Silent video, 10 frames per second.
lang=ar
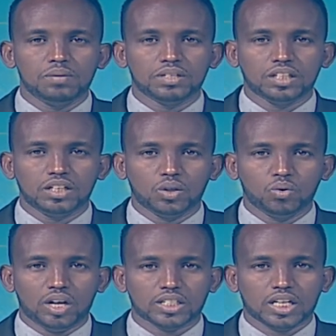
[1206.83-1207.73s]
وفي
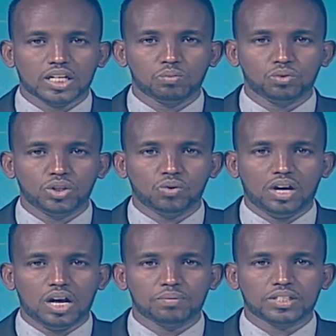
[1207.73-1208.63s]
كلمة له أشار
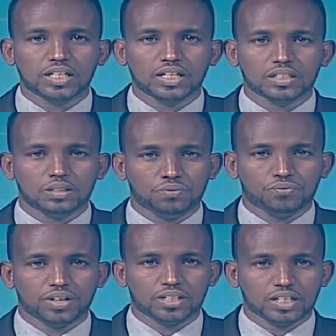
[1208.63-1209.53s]
مدير عام
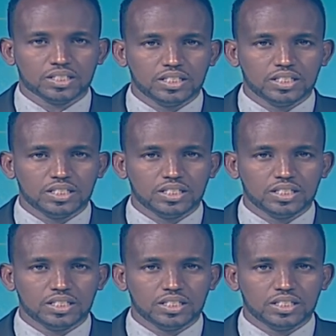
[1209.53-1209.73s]
شركة